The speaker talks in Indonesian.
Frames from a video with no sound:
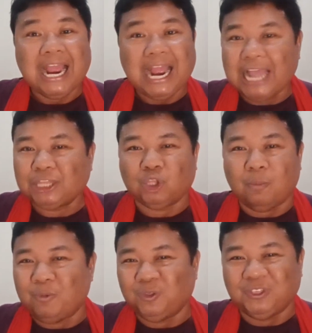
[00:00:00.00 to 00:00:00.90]

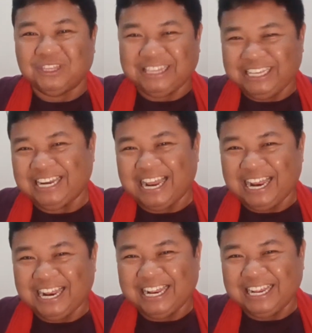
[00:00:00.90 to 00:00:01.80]
ataupun tidak.
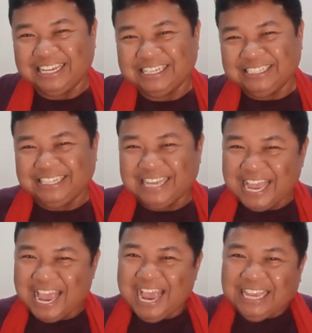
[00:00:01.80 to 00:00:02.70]

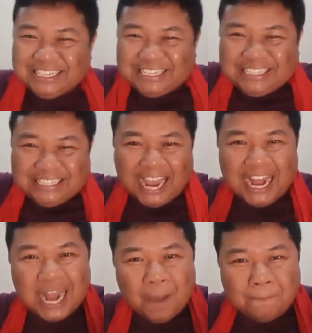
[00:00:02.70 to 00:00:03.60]

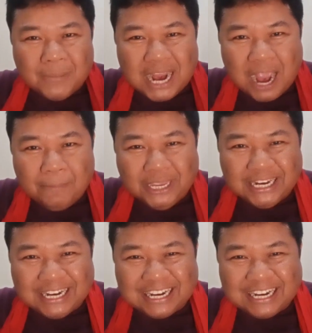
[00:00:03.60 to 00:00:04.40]
Salam kamir,